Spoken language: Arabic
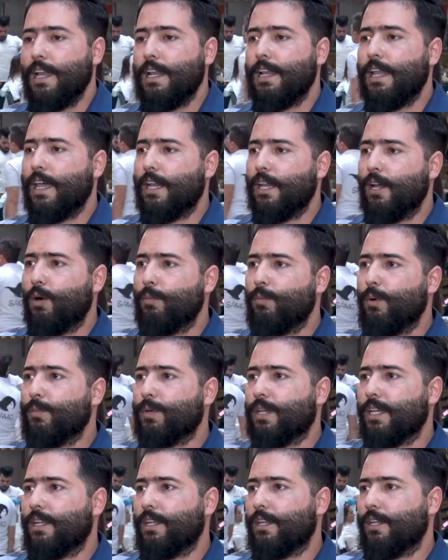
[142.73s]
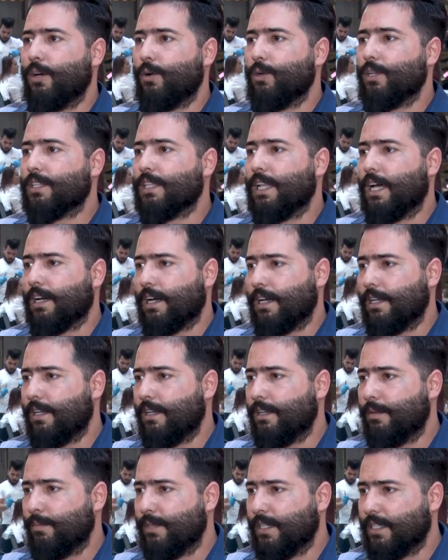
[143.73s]
لانه ممكن انه يطلع
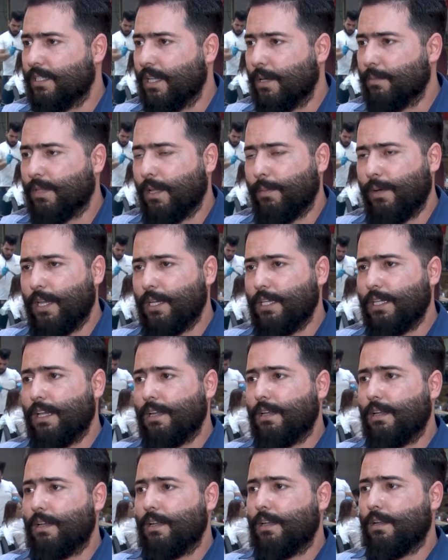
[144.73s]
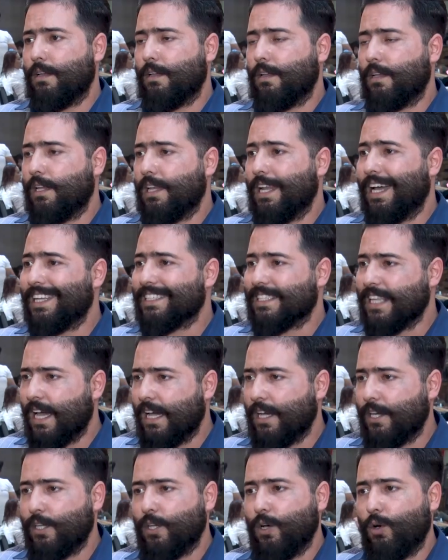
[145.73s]
قليل من الدم طبعا هي
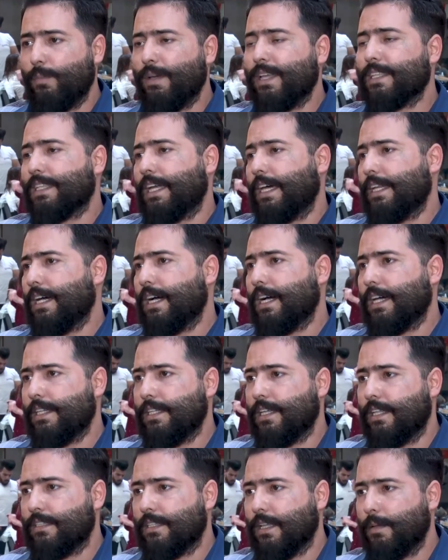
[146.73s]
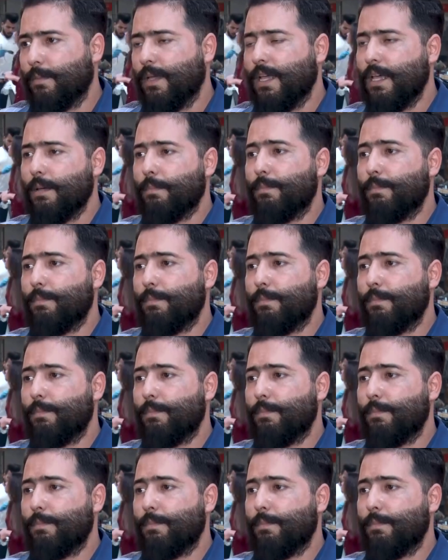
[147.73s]
الاصح انه ما يطلع نهائيا دم